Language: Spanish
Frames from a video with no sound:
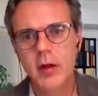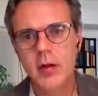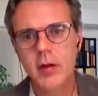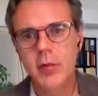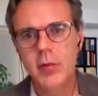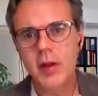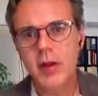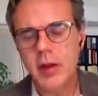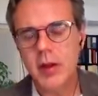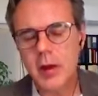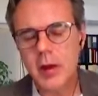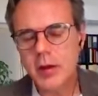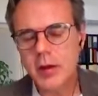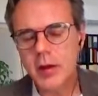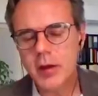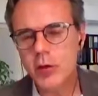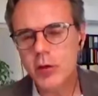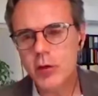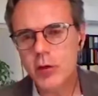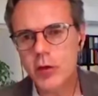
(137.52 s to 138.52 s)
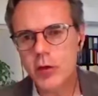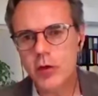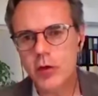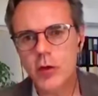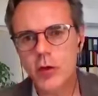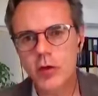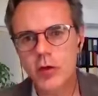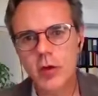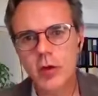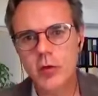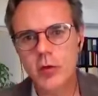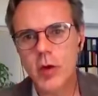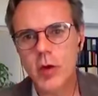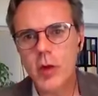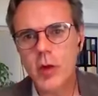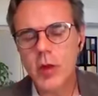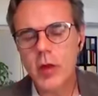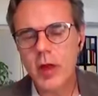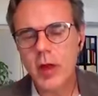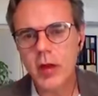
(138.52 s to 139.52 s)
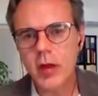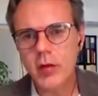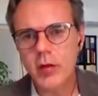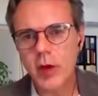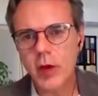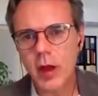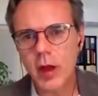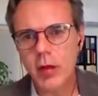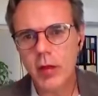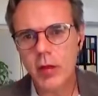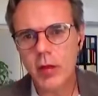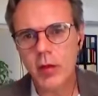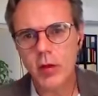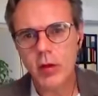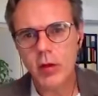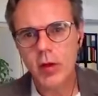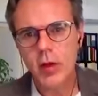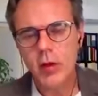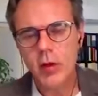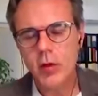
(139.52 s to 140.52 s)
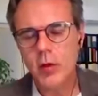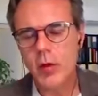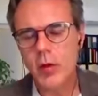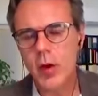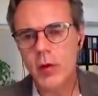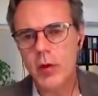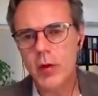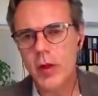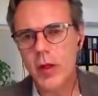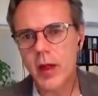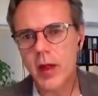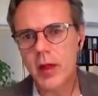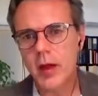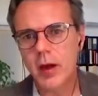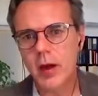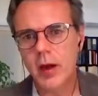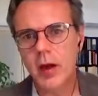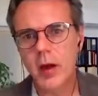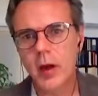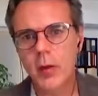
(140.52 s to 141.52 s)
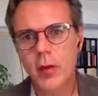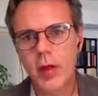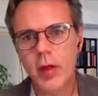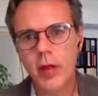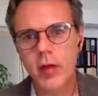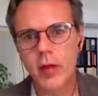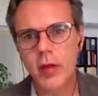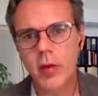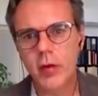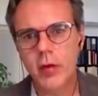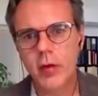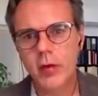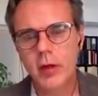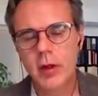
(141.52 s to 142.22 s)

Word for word: básicamente son dos cosas, una unidad de extracción y una unidad de recaudación.